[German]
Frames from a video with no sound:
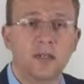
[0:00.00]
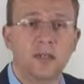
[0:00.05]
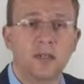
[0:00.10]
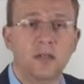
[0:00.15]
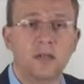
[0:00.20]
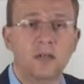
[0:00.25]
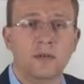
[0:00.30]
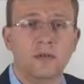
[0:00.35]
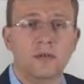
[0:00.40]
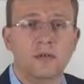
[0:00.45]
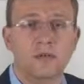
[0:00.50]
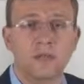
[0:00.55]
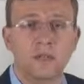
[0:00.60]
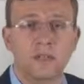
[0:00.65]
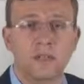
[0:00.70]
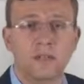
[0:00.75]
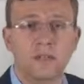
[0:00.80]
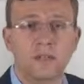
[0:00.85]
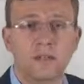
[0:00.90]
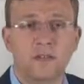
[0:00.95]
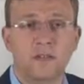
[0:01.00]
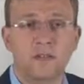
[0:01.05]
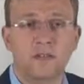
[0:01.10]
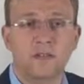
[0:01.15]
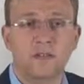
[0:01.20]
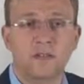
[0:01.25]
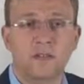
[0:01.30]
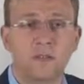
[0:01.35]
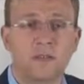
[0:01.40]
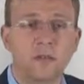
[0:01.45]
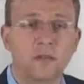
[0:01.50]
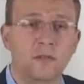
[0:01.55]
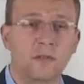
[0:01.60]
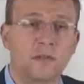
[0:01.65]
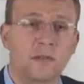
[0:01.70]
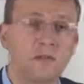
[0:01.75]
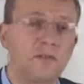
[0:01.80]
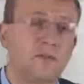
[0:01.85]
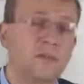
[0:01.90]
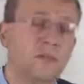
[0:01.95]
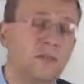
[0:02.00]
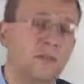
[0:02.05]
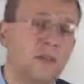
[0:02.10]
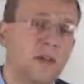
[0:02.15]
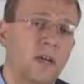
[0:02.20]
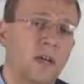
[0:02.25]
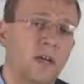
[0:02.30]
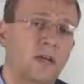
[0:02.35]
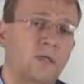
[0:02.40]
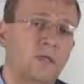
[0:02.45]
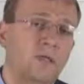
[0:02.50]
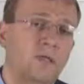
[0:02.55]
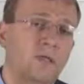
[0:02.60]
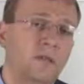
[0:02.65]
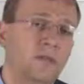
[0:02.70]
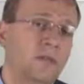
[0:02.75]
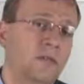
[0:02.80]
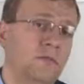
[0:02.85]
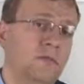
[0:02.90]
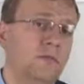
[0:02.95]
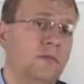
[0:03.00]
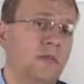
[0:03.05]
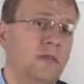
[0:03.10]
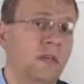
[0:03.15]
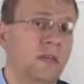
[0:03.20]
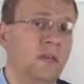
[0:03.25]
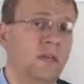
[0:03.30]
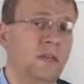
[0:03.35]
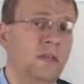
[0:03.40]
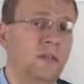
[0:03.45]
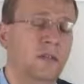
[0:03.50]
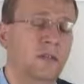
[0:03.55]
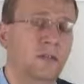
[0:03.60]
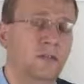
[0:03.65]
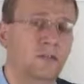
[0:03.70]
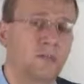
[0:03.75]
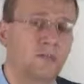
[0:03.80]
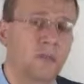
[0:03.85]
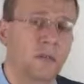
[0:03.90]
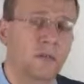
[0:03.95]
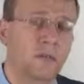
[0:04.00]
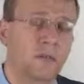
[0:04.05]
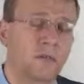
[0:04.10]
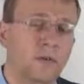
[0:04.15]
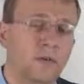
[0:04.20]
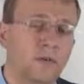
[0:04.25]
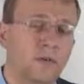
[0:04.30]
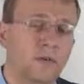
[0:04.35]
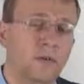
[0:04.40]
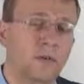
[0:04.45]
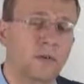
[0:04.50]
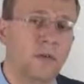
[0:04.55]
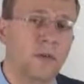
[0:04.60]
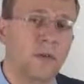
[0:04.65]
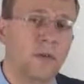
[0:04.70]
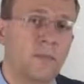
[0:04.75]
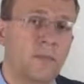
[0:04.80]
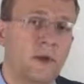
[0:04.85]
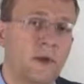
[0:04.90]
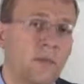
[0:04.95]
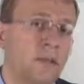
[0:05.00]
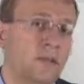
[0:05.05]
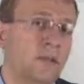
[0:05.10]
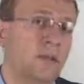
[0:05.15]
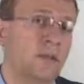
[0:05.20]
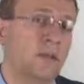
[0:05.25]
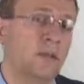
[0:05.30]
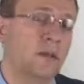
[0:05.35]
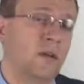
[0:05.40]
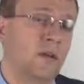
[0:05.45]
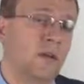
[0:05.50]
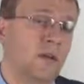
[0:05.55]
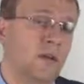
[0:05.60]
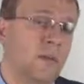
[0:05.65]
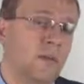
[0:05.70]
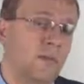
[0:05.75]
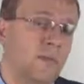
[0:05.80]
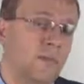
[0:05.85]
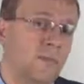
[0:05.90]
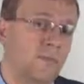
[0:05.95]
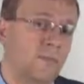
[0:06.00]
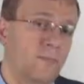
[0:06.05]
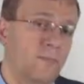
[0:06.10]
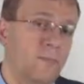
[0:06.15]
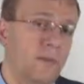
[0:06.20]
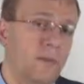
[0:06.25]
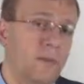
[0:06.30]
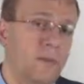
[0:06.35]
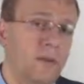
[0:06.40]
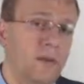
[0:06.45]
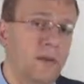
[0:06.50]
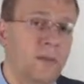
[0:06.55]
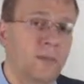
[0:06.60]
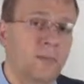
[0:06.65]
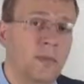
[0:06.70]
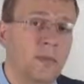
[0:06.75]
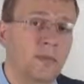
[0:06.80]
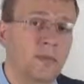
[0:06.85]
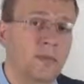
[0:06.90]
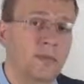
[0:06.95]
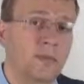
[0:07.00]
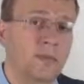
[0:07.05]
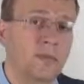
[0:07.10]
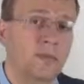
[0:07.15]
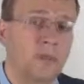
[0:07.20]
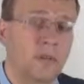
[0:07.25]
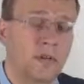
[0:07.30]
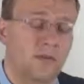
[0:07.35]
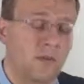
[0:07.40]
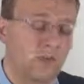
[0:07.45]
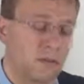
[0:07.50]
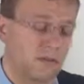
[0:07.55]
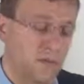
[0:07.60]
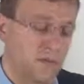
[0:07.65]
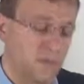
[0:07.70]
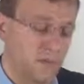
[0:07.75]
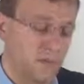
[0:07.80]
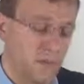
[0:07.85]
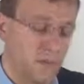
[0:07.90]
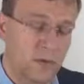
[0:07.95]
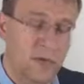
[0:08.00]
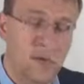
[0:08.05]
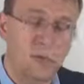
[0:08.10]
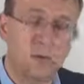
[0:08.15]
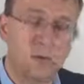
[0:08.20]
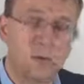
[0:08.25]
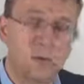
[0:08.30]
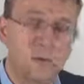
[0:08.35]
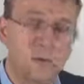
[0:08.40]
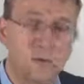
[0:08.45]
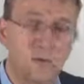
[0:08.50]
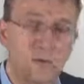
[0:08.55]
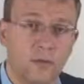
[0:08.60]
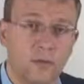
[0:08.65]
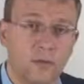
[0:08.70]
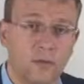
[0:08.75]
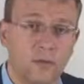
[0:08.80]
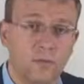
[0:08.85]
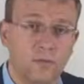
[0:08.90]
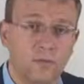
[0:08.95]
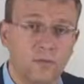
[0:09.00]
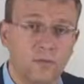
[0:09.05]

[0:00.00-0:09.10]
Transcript: ähm, statistische Modellierung und die visuelle Modellierung, zeige ich Ihnen jetzt im kurzen Beitrag, ähm, wie man das mit Discovery-Driven OLAP durchführen kann.